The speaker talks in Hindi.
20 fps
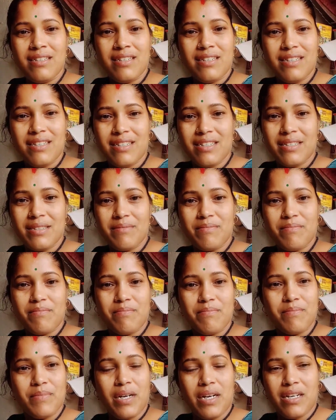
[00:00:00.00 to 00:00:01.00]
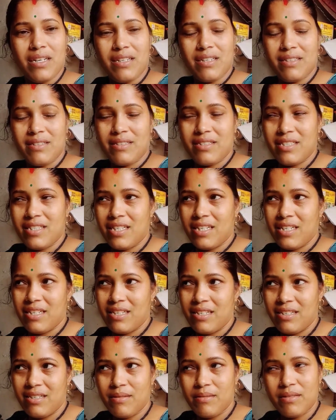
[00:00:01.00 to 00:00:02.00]
पाँच
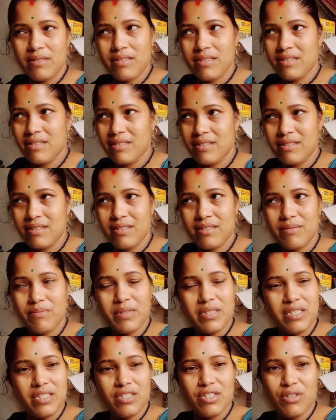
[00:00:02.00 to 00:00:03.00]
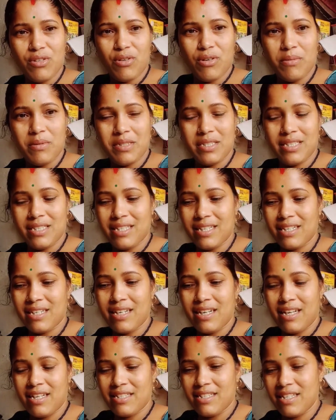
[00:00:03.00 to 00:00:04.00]
बजे से नौ बजे तक
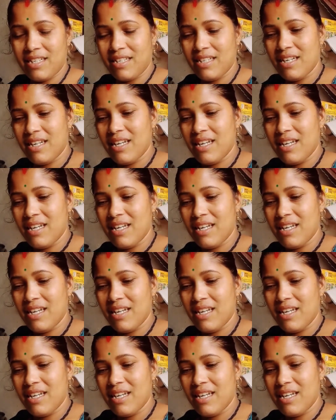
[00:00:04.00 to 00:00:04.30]
ऐसे ही